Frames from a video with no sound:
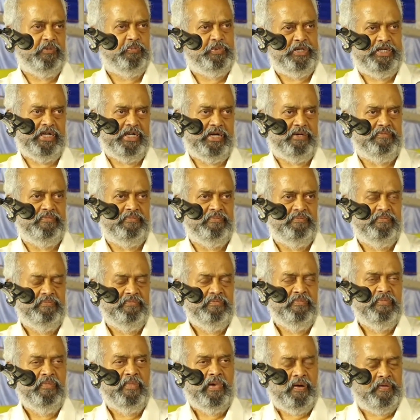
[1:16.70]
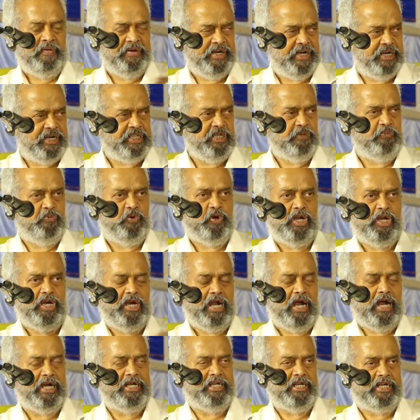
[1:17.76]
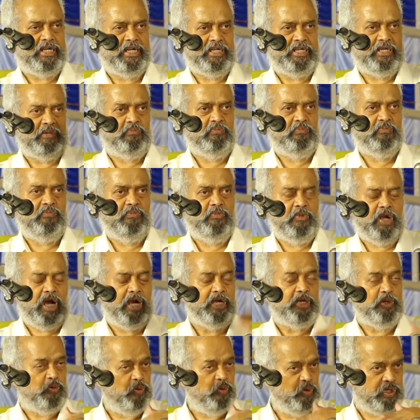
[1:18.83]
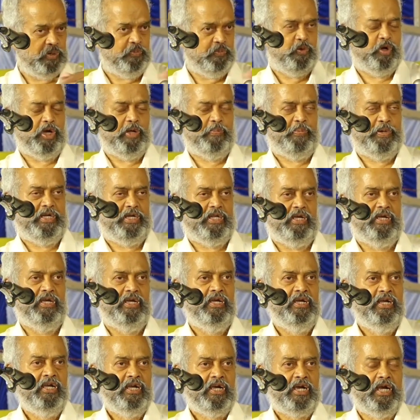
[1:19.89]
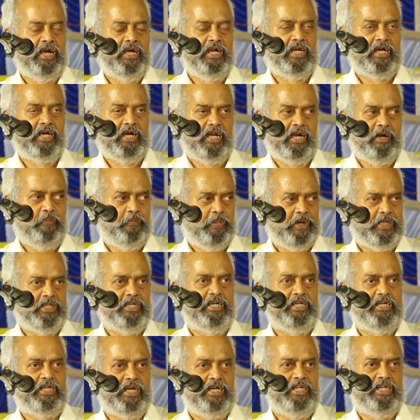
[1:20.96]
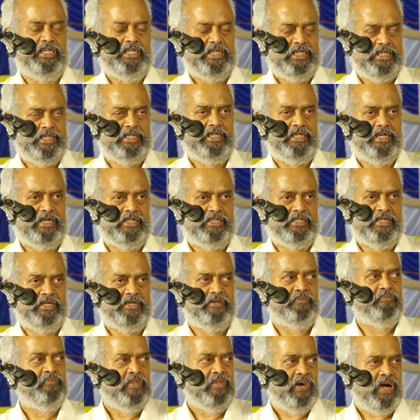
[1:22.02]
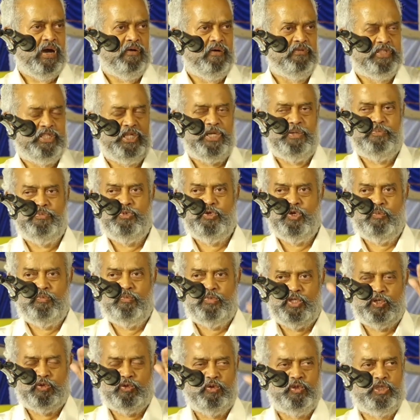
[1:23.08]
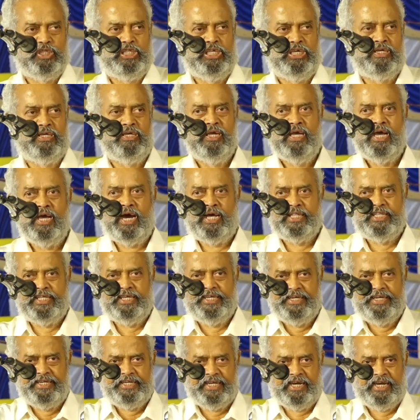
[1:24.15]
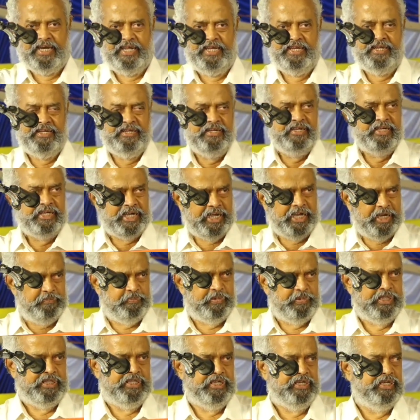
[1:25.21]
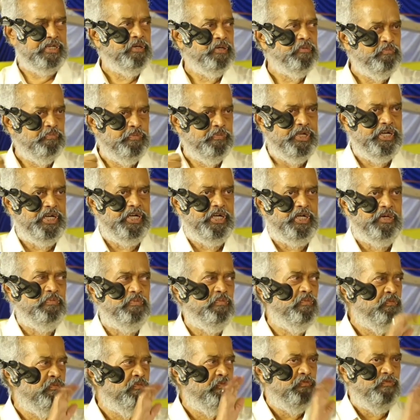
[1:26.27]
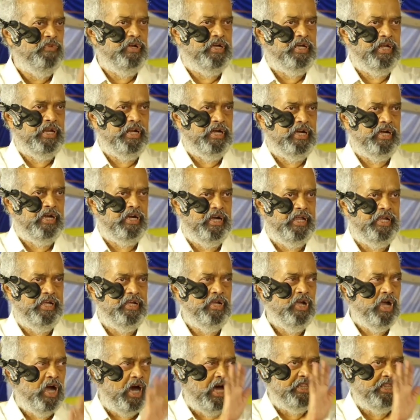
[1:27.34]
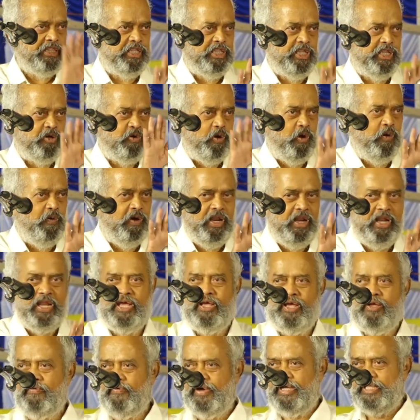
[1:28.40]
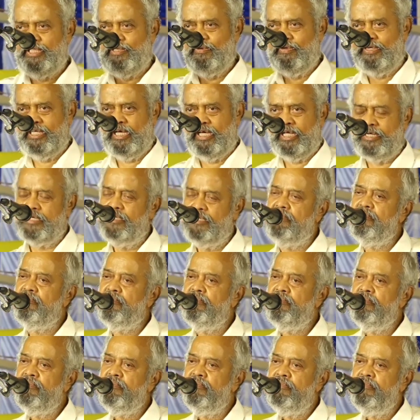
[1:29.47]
எடுத்துகிட்டு போயிட்டான் அவன் எடுத்துகிட்டு போன நாட்டுக்கட்டம் நாட்டுக்கூட்டம் போடப்பட்டு கல்லர்கள்லாம் பதினெட்டு அடி ஈட்டி எடுத்து அவன் திரும்பி வரும்போது குத்தி அந்த ஈட்டிகளை கைப்பற்றி மீண்டும் விக்கிரகங்களை அந்தந்த கோவிலிலே வைத்து விட்டார்கள்